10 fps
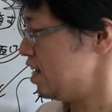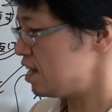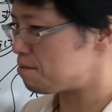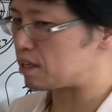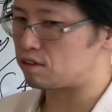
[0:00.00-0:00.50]

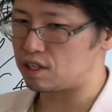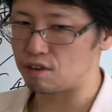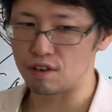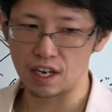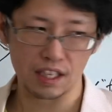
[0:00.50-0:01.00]
今の日
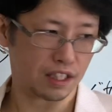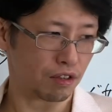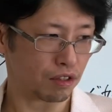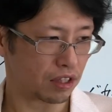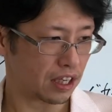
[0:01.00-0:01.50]
本が資
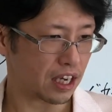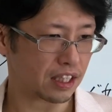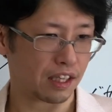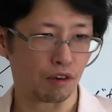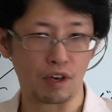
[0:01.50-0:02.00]
本主義経
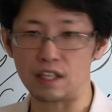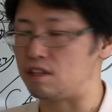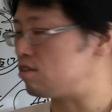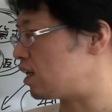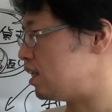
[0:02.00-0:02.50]
済でこうやって
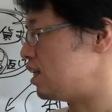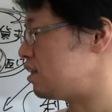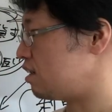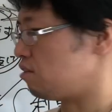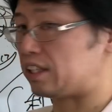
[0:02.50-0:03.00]
豊かになっ
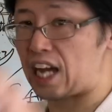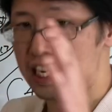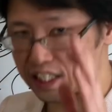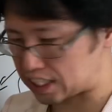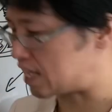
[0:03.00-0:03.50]
てるのは
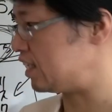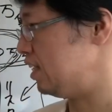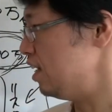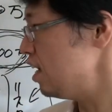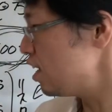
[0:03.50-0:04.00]
確かに
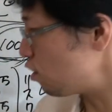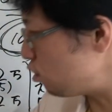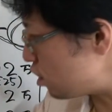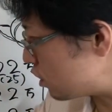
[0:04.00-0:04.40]
この